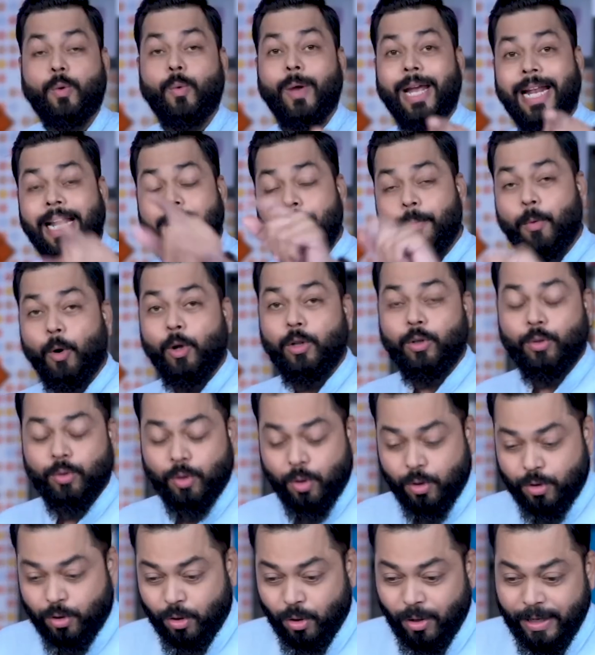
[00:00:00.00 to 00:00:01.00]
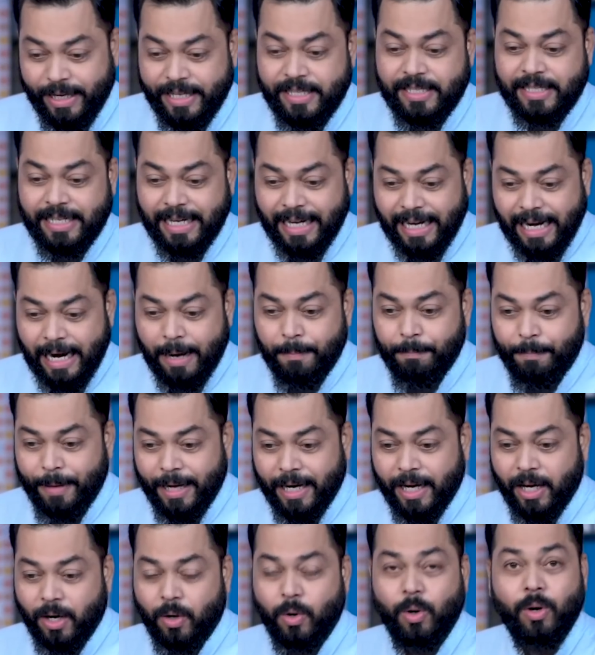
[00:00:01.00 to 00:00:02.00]
क्विकली बोल दूं दोस्तों इंस्टाग्राम पे
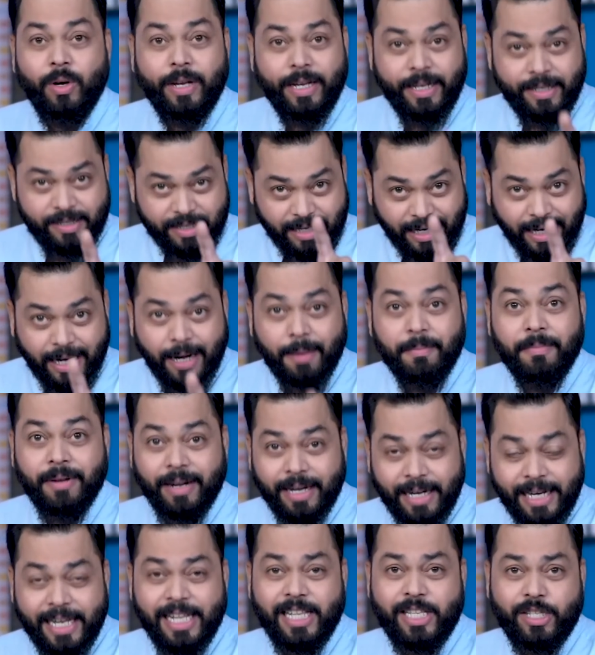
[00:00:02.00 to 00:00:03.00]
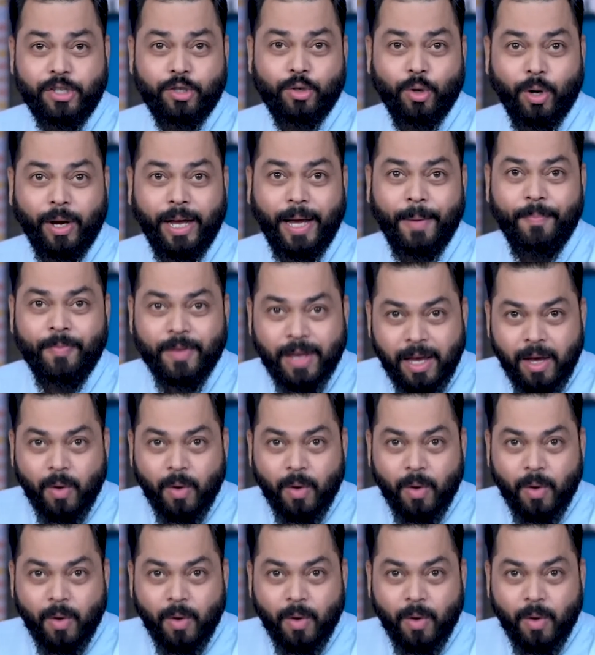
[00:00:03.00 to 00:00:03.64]
अगर हो इंस्टाग्राम रील्स जो है